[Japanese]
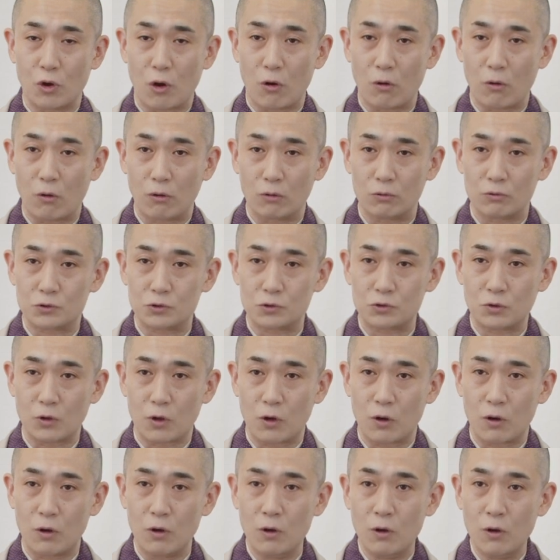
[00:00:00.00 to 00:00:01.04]
んだあの人
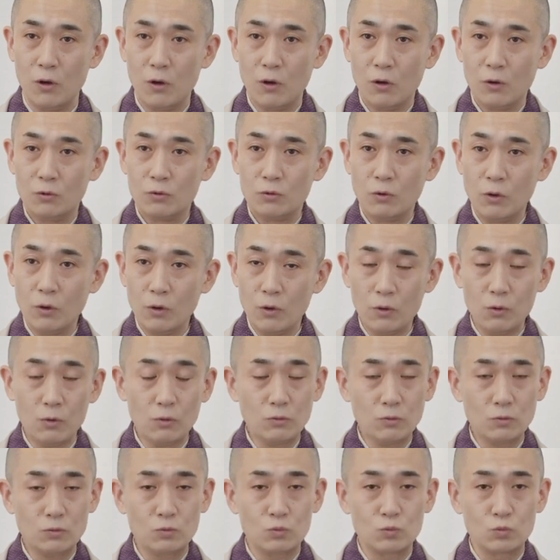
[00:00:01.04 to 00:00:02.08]

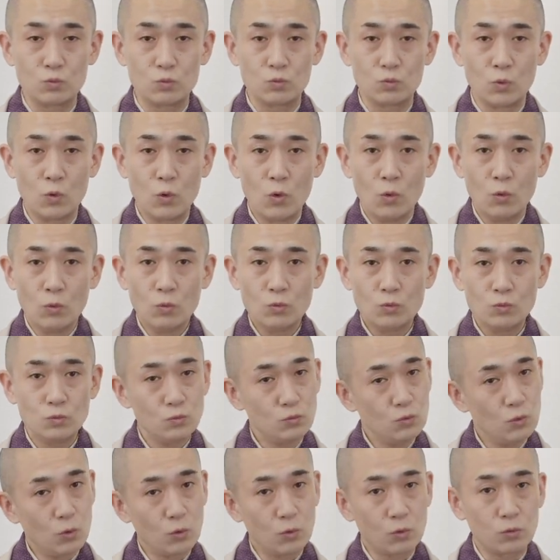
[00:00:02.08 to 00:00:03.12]
ねえ
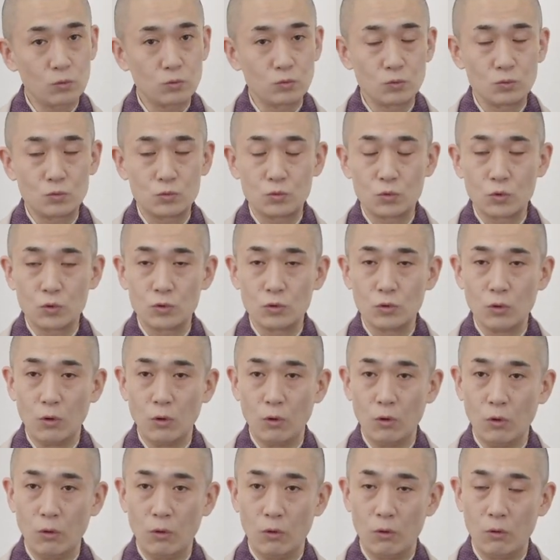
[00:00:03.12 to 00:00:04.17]
なんだろう、本当にな。
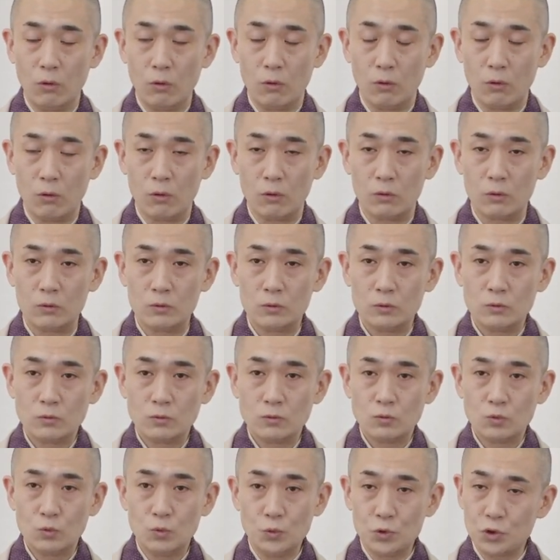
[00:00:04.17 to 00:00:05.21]
面
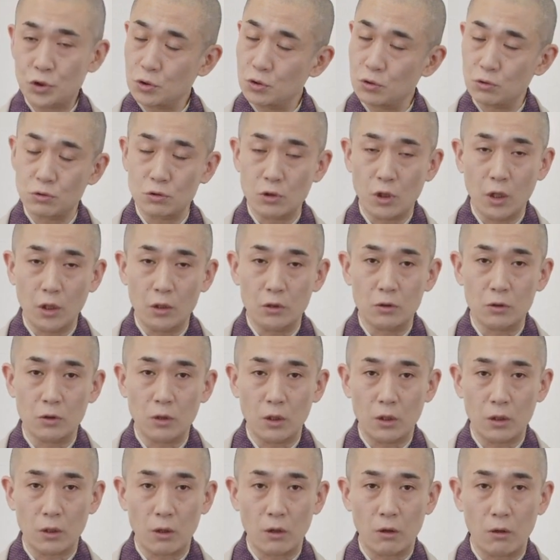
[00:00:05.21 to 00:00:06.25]
白くない
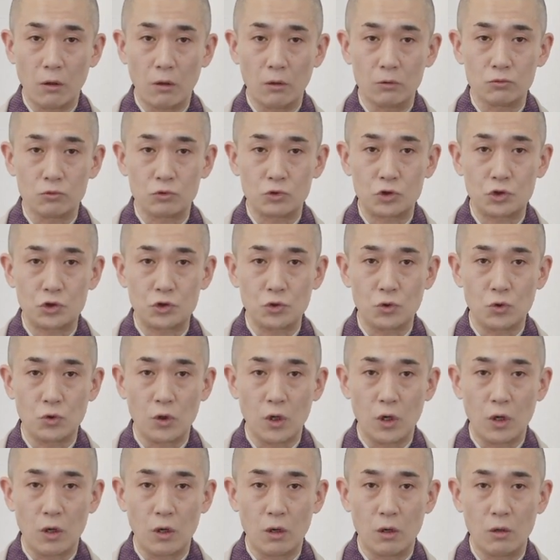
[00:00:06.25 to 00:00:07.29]
よ、あら、あの師匠
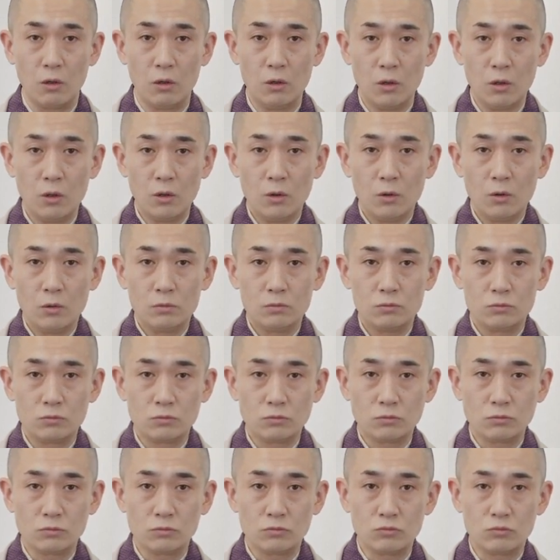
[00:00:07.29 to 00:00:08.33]
は。
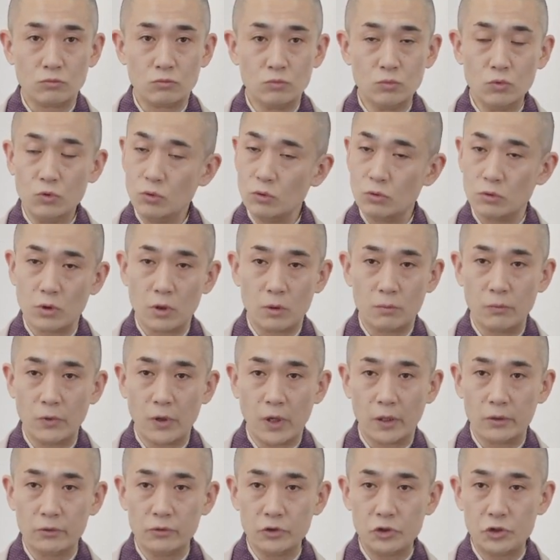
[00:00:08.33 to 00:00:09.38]
もう、
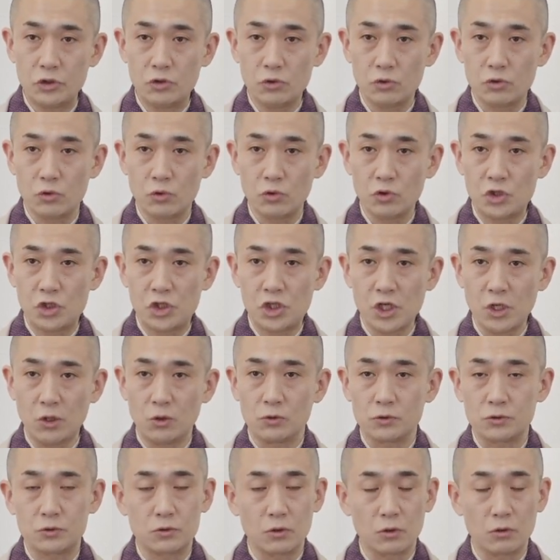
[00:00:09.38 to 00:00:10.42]
まあ、あの師匠よっしゃ
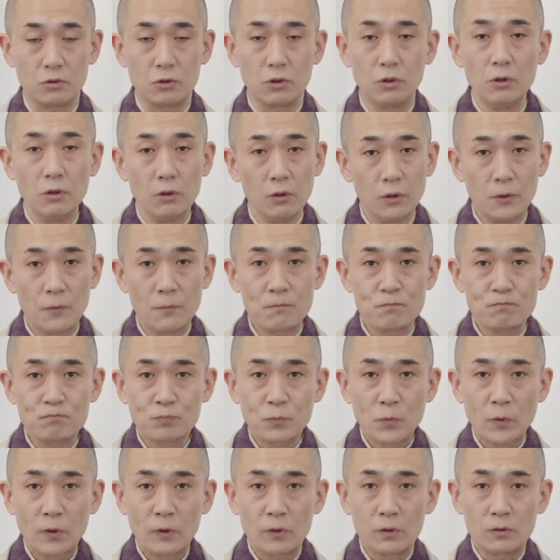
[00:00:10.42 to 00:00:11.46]
おって言うんでね。
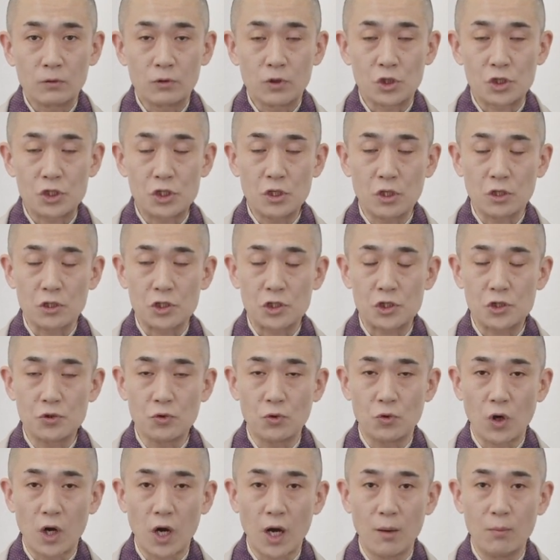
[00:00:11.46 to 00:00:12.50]
弟子が師
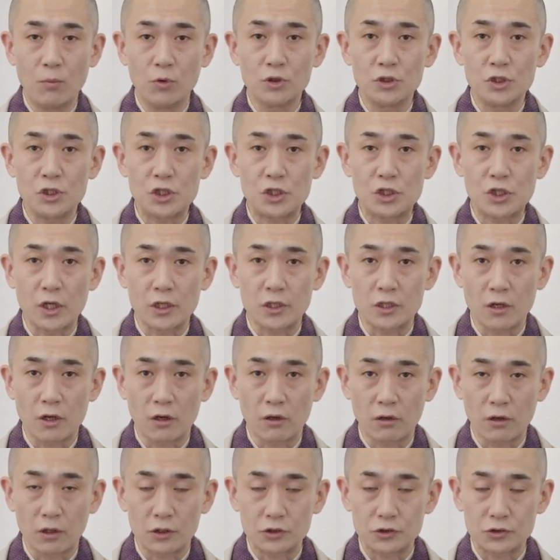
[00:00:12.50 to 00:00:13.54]
匠を破門にしたり
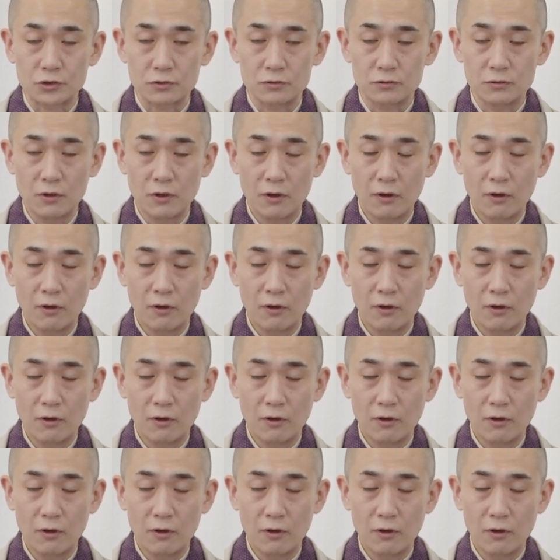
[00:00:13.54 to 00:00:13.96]
なんかす